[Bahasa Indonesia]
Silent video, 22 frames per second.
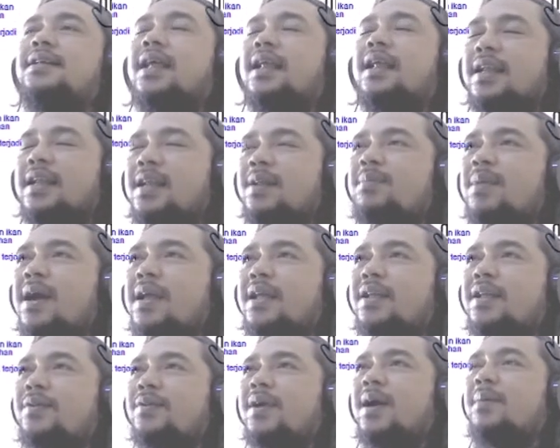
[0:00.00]
Dan ini
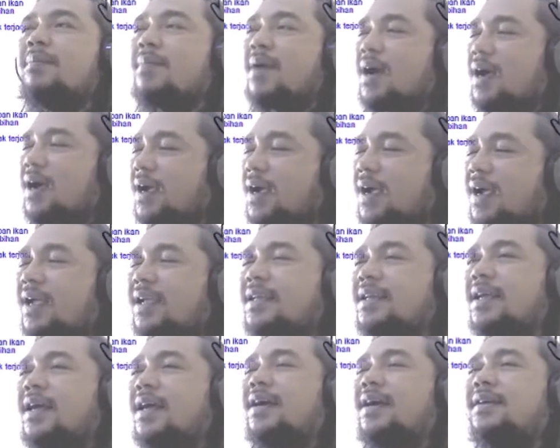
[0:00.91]
bahaya juga,
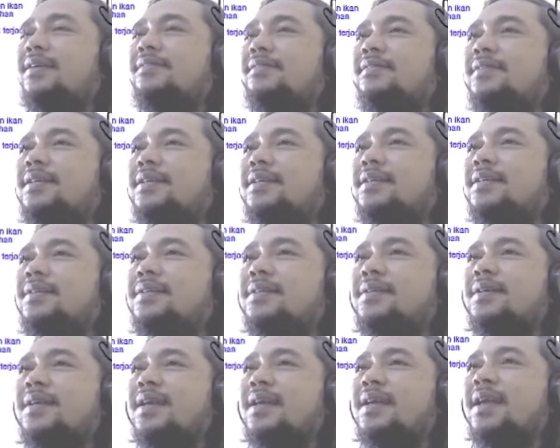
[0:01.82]
bahaya
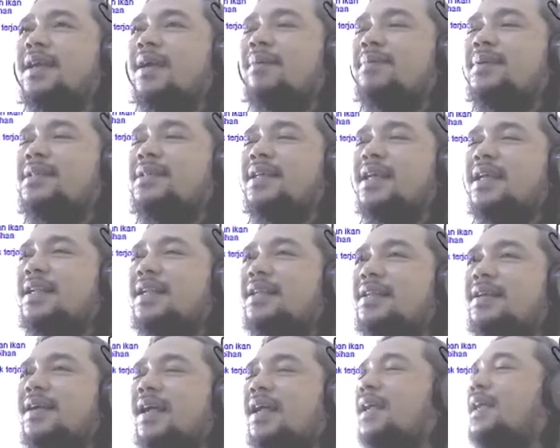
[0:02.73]
itu
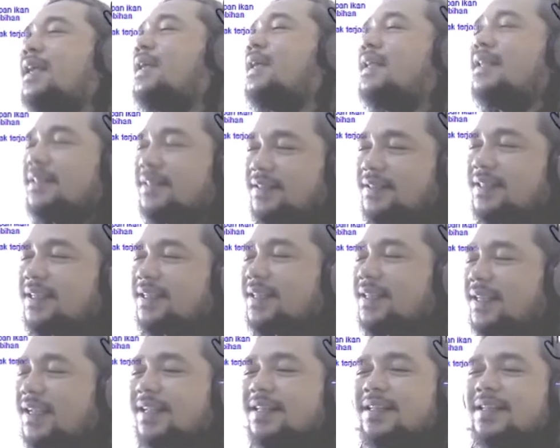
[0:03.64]
Efisien juga
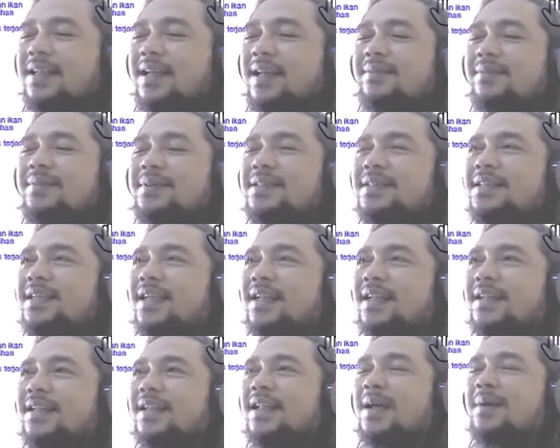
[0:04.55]
tidak tidak
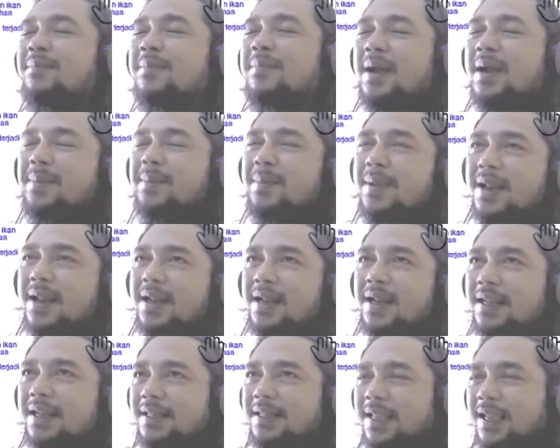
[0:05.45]
efisien. Nah, bagaimana
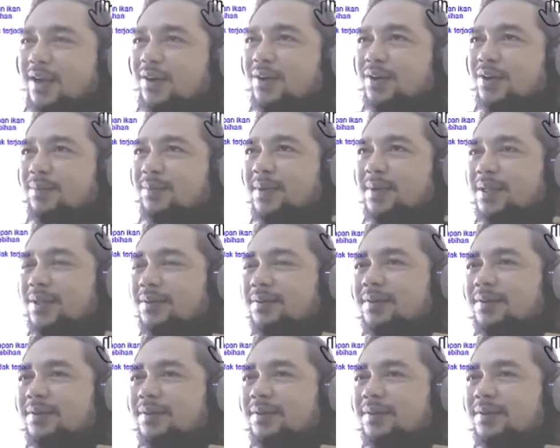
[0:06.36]
nanti ekonom